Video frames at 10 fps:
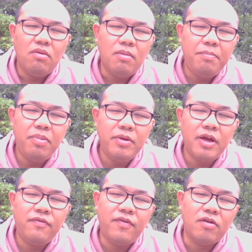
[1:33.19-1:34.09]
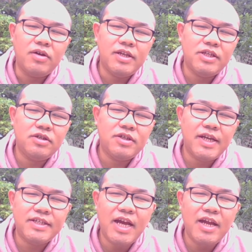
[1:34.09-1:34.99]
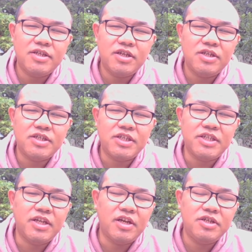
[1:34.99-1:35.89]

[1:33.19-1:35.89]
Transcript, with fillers: 我们不能否认，就是在战争时期呢，